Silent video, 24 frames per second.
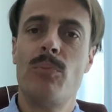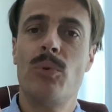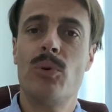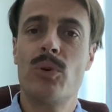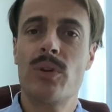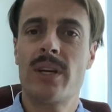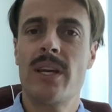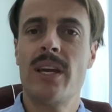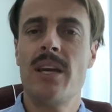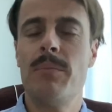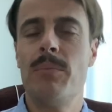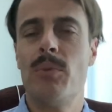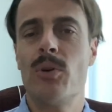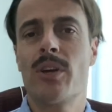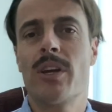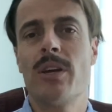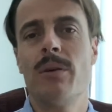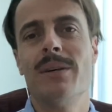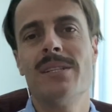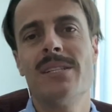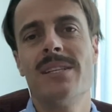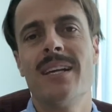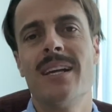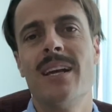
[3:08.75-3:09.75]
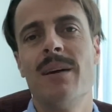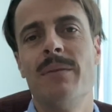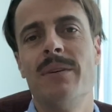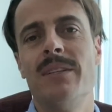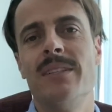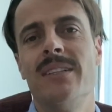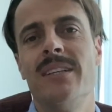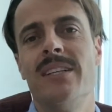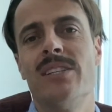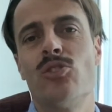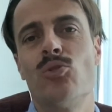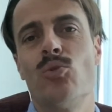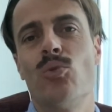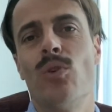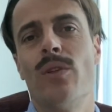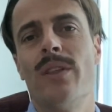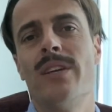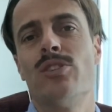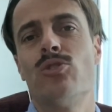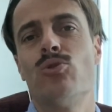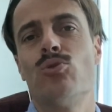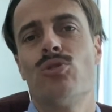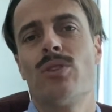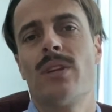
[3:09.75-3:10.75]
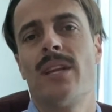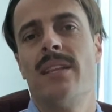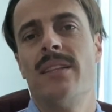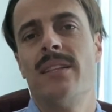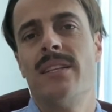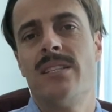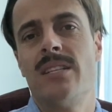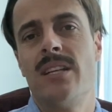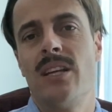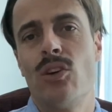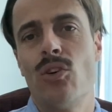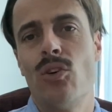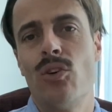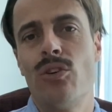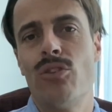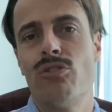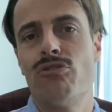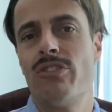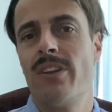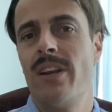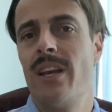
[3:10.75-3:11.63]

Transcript: ¿Por qué? Porque básicamente es uno de sus grandes iconos.